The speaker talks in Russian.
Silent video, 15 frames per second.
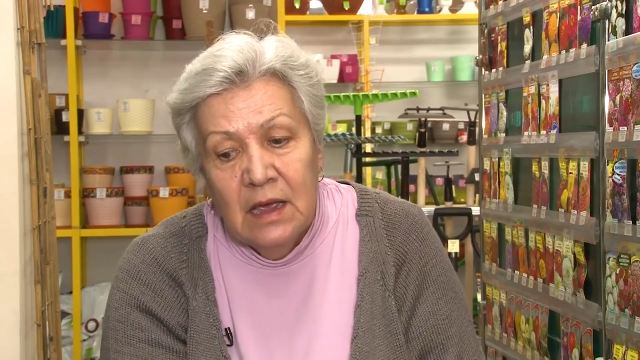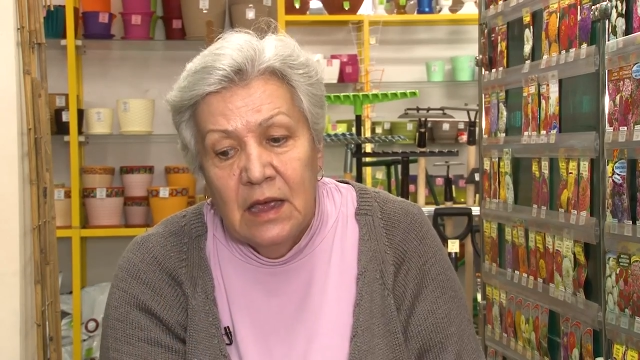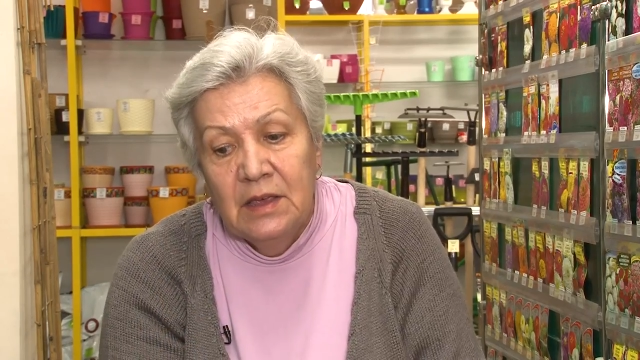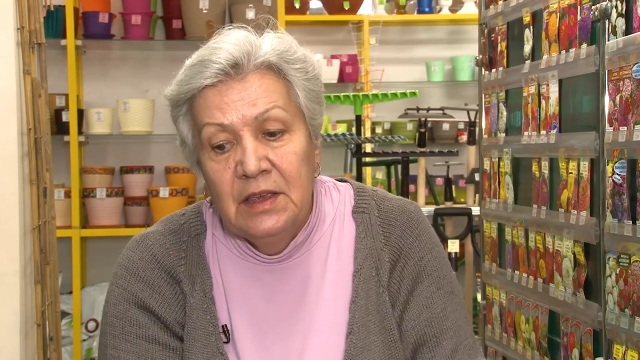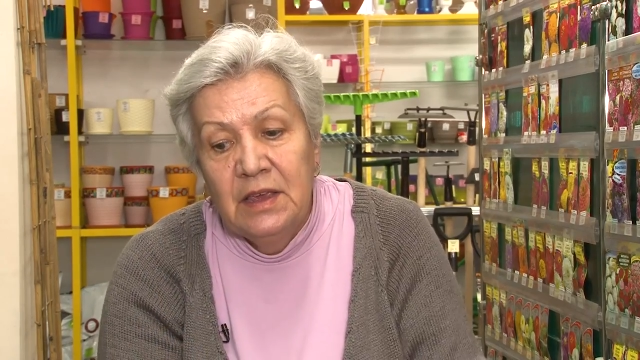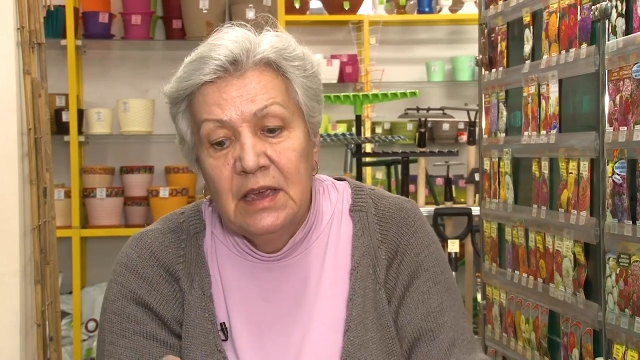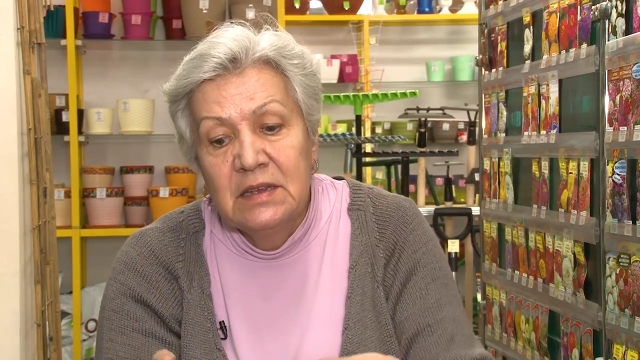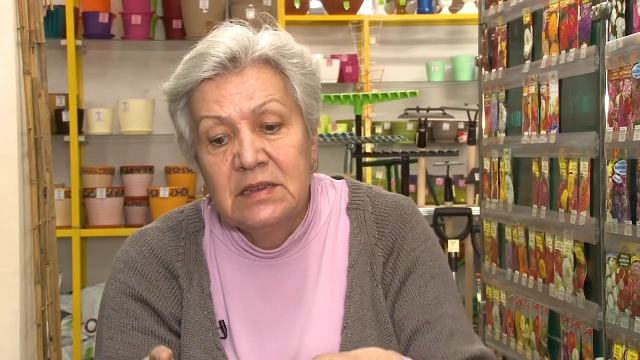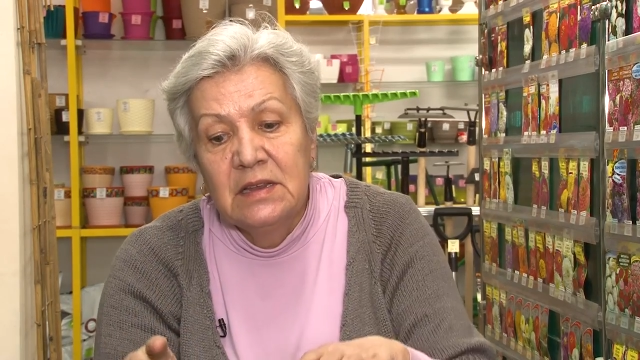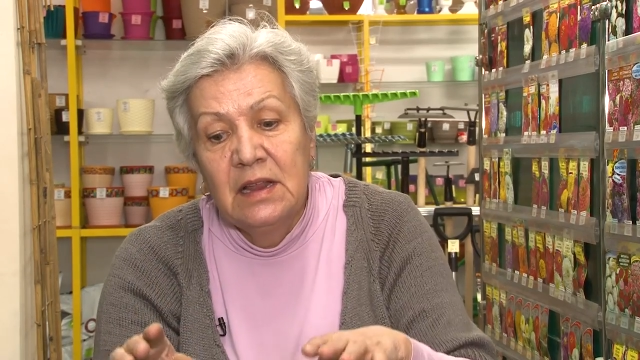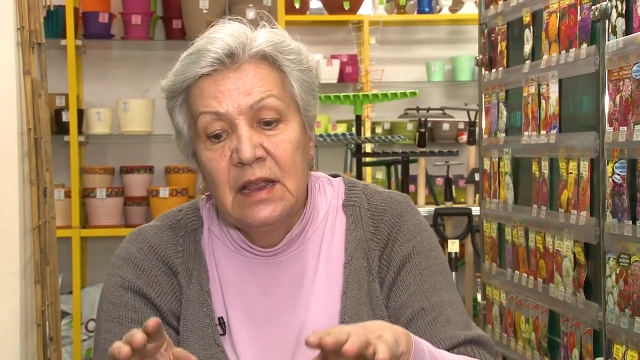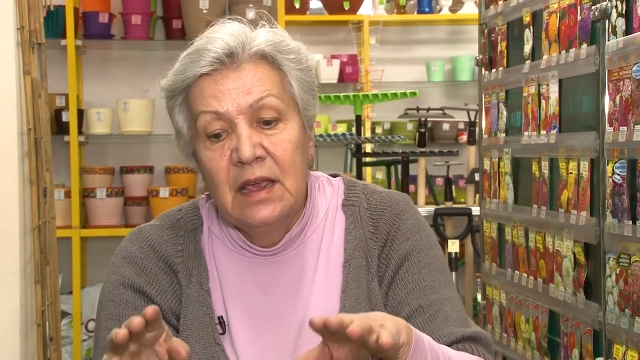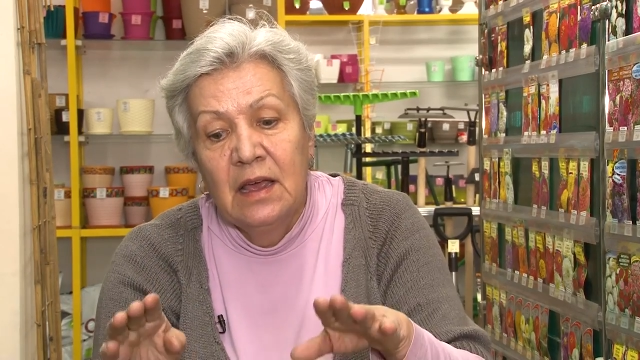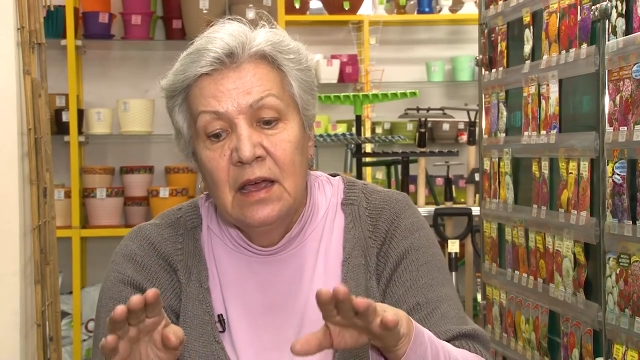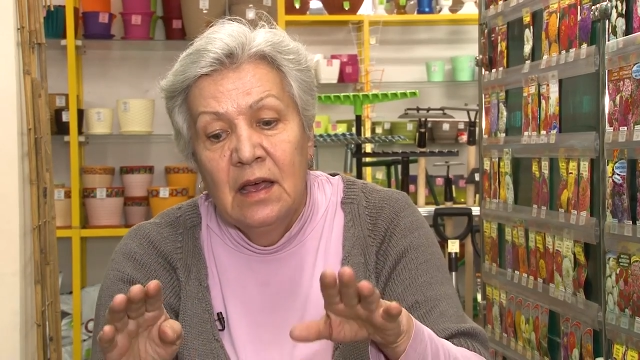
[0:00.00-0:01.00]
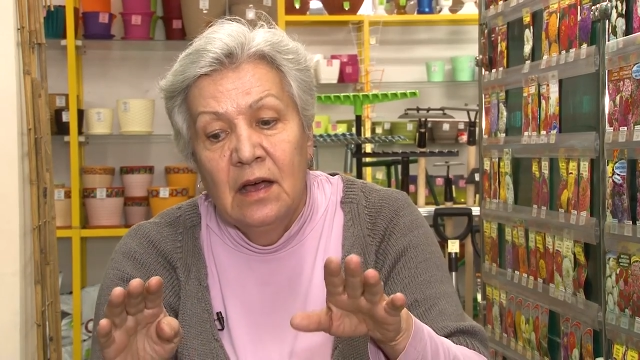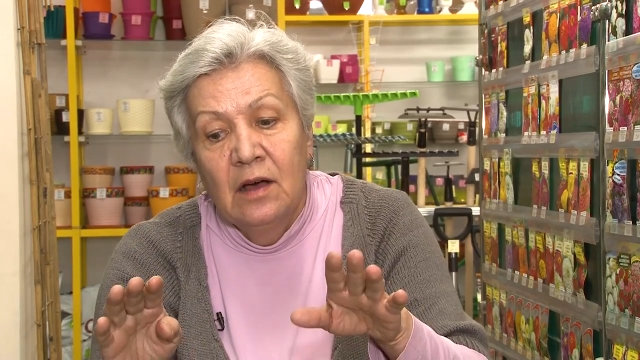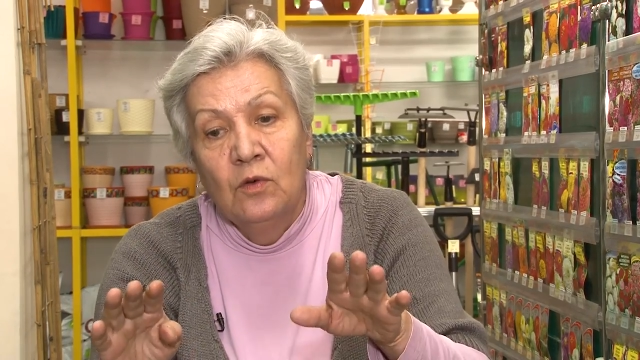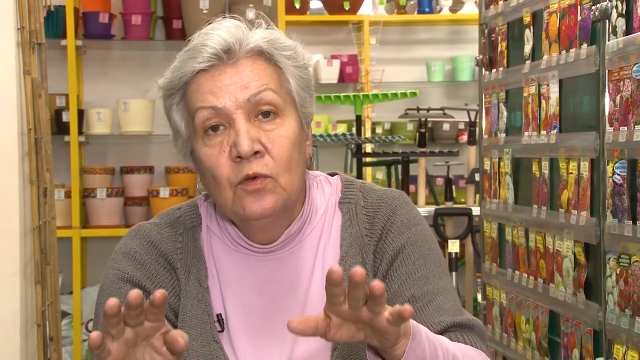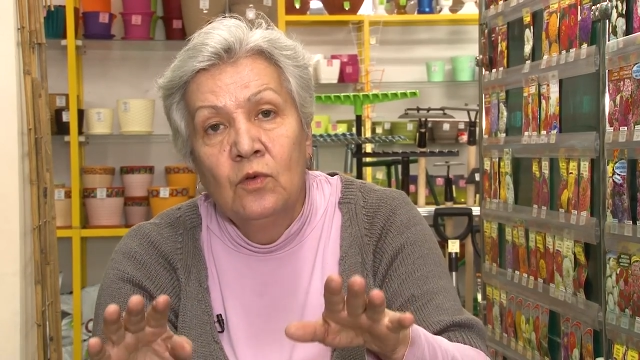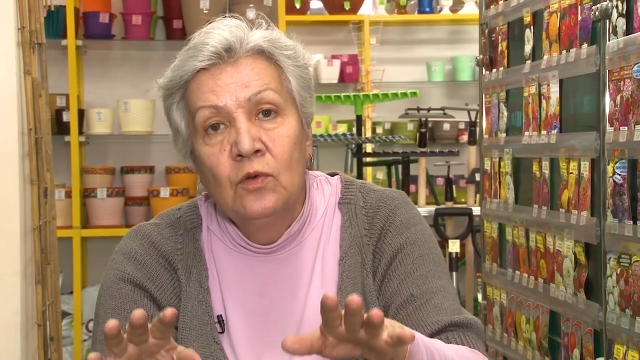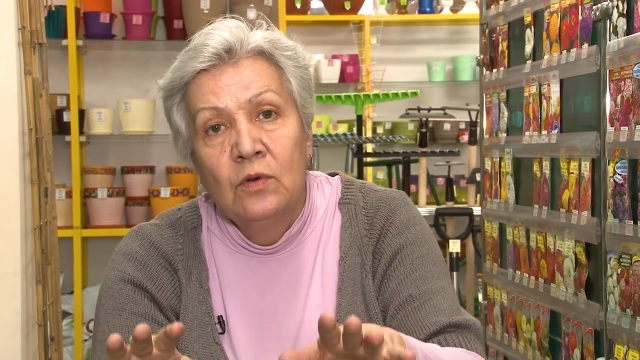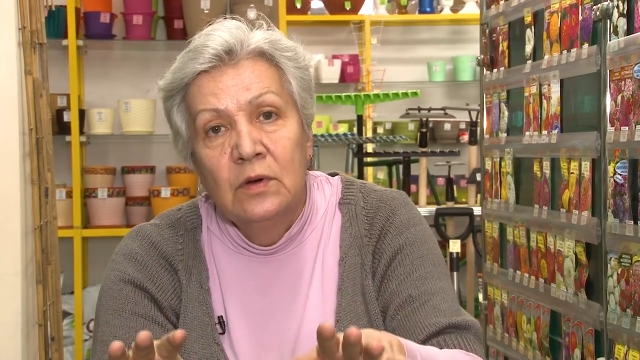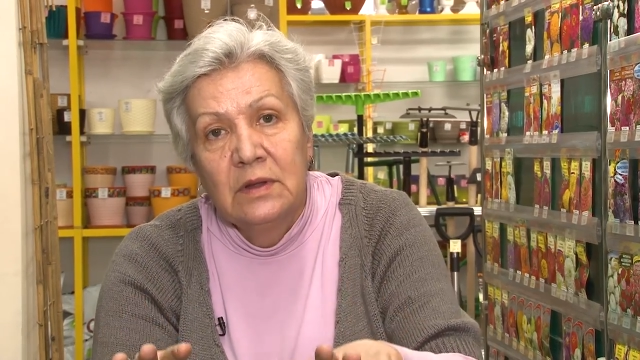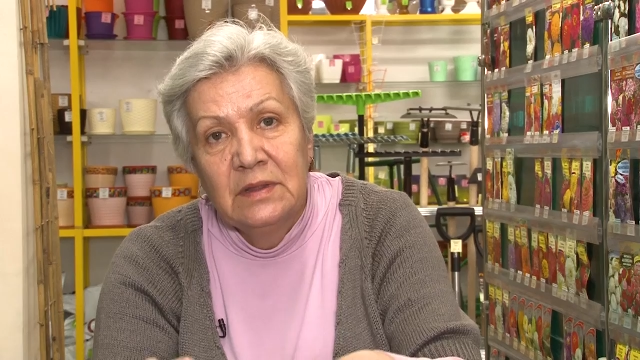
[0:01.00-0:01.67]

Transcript: если у